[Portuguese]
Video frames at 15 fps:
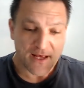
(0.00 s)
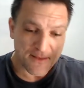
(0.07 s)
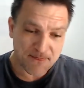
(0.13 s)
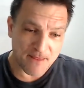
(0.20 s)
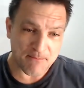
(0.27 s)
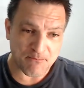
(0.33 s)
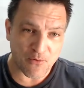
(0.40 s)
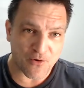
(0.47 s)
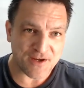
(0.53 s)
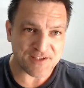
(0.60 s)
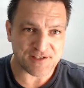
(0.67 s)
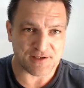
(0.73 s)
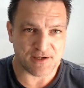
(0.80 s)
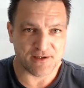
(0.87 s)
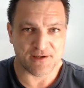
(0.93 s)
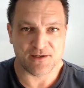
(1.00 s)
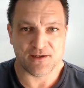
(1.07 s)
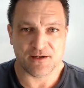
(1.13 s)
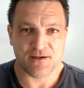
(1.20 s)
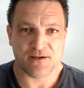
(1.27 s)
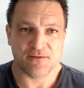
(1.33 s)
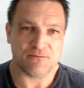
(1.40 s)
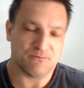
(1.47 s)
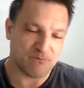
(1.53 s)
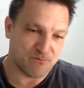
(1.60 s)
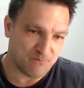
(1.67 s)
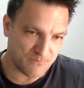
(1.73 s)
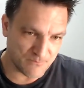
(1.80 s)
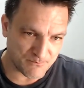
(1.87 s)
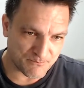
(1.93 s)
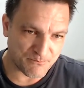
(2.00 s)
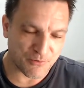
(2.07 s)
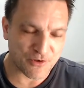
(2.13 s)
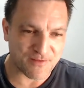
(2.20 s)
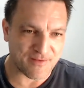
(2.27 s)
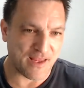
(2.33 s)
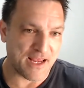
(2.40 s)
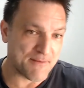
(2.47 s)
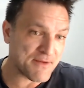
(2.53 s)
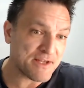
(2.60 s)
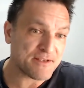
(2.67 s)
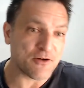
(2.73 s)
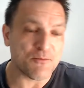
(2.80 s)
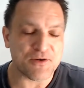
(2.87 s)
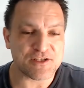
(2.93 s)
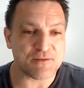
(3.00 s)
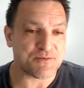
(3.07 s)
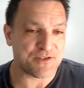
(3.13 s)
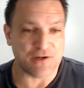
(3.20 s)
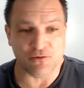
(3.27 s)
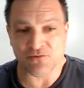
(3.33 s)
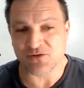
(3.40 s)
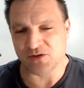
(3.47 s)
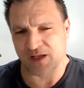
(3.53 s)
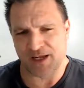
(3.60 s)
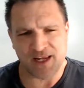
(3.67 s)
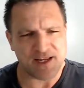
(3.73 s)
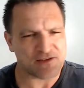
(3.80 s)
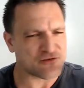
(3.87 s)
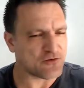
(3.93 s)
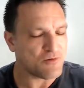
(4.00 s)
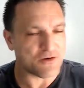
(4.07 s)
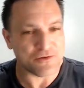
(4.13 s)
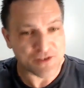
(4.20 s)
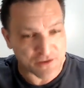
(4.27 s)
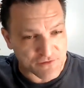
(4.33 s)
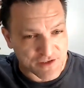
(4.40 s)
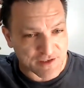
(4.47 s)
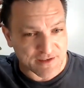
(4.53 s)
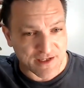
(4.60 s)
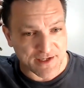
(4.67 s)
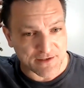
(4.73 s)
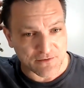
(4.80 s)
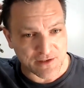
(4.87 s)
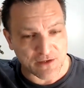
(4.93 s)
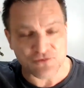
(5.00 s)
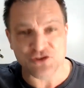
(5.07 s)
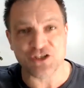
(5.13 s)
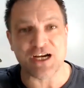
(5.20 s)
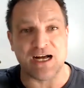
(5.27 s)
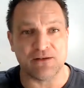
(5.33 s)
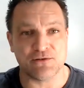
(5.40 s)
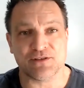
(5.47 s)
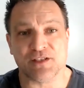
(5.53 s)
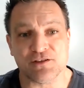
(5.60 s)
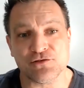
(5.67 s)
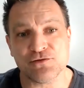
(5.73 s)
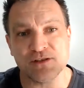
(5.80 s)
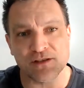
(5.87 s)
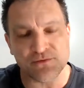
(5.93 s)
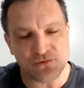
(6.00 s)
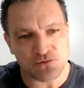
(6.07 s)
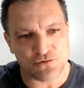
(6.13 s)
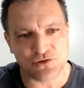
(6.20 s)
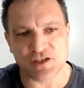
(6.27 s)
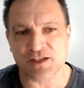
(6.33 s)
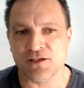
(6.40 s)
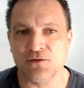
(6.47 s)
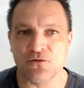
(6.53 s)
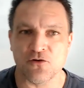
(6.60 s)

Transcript: Depois, uh, por tema, então, por exemplo, se é um texto, alguma coisa que você está lendo lá, um diálogo que está estudando, usa aquilo